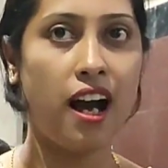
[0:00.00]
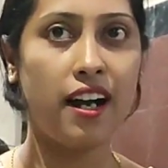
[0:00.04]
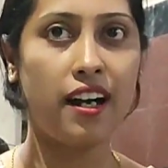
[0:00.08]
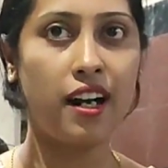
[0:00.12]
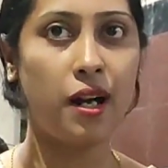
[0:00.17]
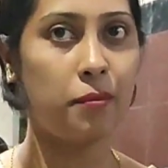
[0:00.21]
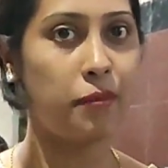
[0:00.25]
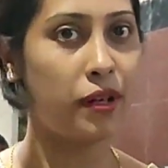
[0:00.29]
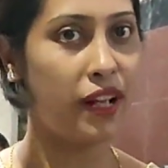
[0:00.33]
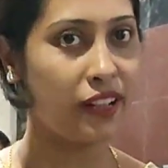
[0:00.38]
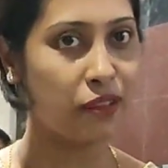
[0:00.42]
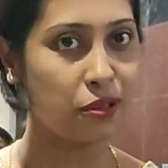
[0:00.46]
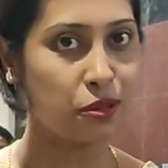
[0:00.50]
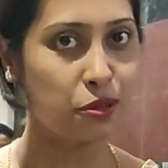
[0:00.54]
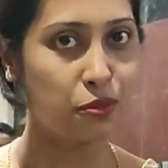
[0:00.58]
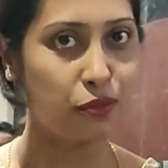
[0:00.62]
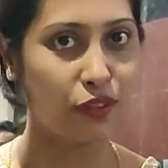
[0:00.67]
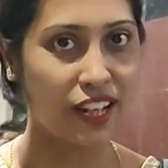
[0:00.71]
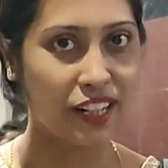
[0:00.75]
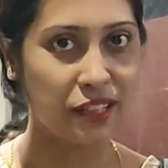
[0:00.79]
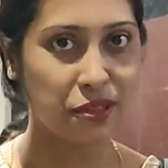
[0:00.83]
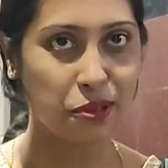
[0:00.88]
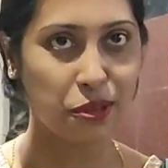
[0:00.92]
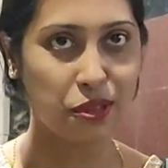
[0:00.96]
আর আমরা এখন
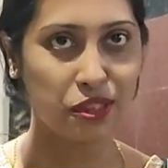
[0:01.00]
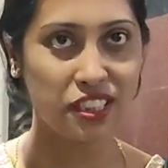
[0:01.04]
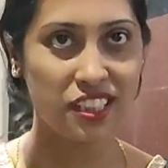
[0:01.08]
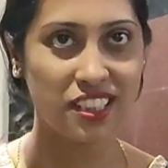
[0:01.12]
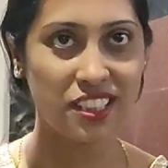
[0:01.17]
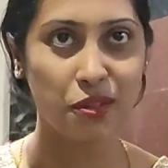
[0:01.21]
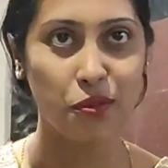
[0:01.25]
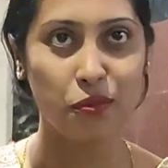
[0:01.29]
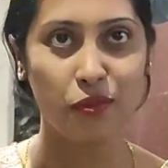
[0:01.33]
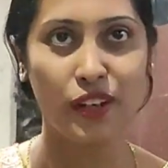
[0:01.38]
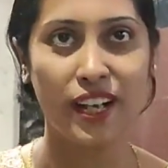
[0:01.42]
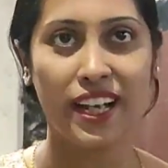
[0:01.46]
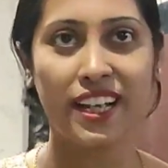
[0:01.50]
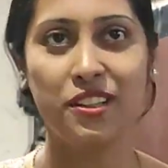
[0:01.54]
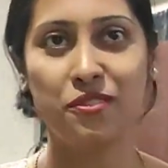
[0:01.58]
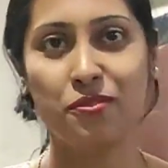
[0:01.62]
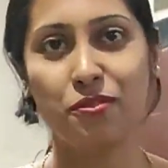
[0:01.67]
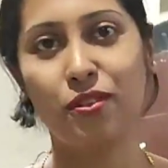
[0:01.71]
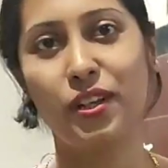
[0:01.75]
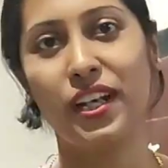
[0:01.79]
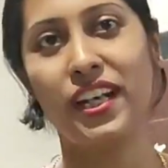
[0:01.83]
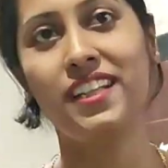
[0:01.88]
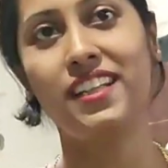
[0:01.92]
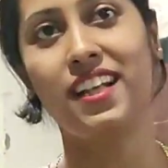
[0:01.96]
ওয়েট করছি ওয়েট
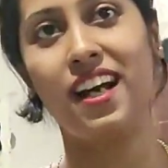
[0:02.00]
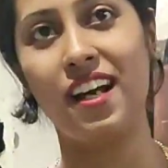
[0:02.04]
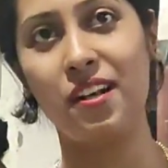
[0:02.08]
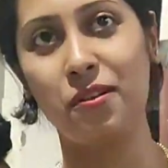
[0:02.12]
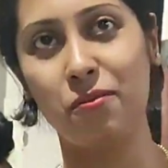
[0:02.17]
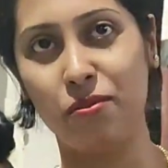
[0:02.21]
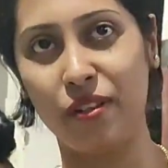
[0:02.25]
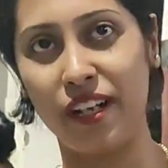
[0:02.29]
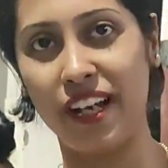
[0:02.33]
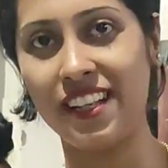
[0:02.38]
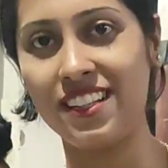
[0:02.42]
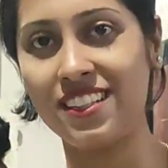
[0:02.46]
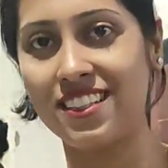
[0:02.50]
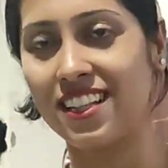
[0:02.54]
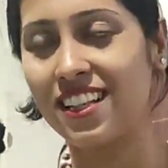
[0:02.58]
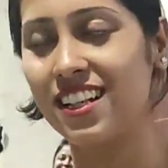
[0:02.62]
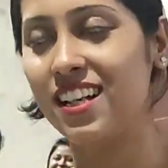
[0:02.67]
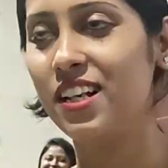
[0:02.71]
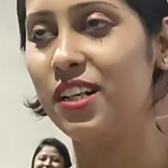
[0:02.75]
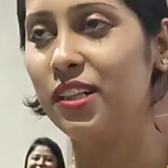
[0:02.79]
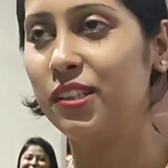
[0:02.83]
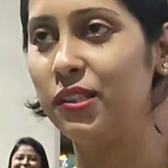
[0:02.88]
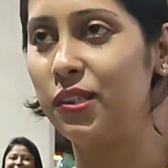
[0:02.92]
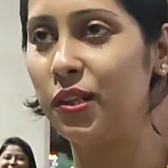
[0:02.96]
ওয়েট আর ওয়েট
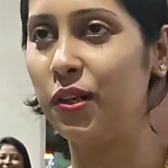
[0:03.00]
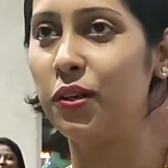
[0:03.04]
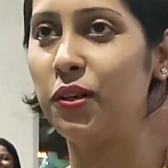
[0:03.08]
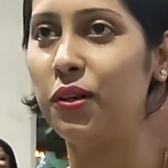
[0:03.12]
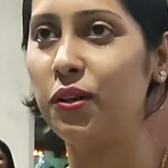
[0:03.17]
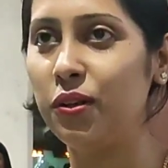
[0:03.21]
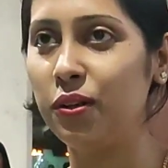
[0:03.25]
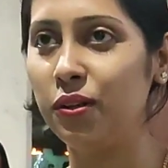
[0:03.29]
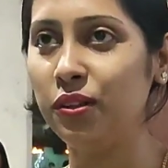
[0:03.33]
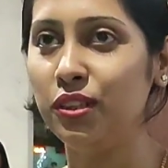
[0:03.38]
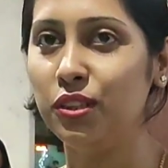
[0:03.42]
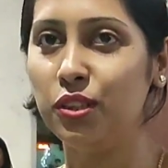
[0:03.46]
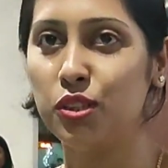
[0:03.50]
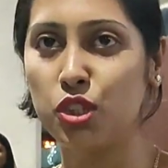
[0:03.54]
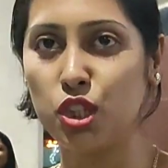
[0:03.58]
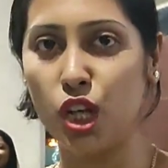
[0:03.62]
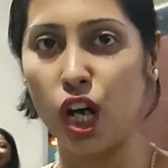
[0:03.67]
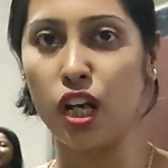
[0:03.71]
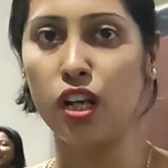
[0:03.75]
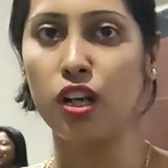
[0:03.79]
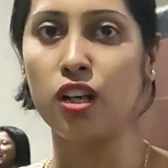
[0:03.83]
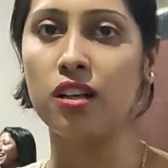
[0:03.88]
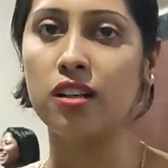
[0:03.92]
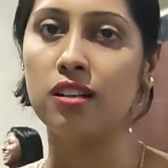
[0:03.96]
তো
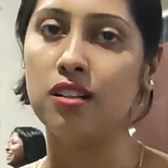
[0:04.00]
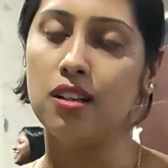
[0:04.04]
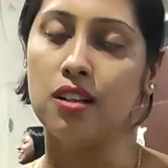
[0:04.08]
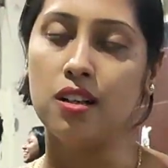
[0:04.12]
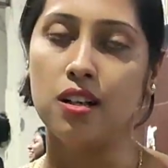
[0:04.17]
চলো